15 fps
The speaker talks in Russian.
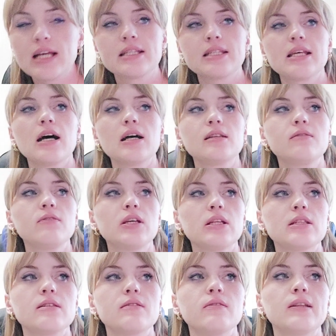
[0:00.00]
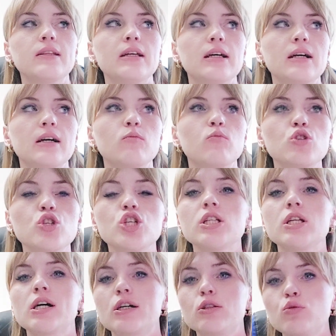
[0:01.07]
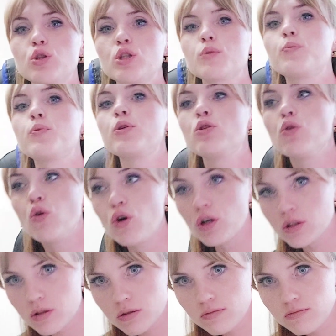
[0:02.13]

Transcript: Соответственно, мужчина, который пьет,